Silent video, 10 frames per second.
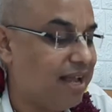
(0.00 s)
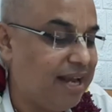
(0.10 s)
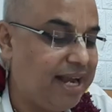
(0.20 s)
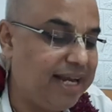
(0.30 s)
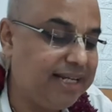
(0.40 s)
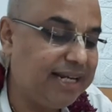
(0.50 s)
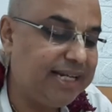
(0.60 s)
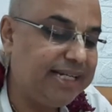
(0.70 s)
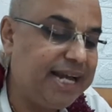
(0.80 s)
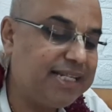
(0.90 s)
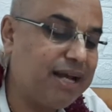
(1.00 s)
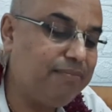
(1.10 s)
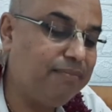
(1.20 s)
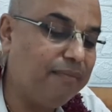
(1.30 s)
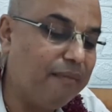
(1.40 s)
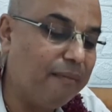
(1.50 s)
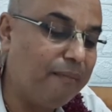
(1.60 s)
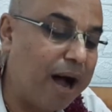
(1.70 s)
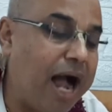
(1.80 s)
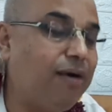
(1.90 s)
लेकिन ये सब
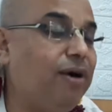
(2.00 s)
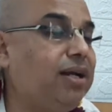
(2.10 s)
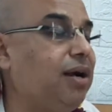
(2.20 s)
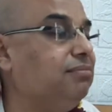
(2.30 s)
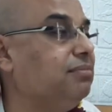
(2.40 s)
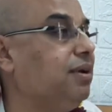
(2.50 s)
भागवतम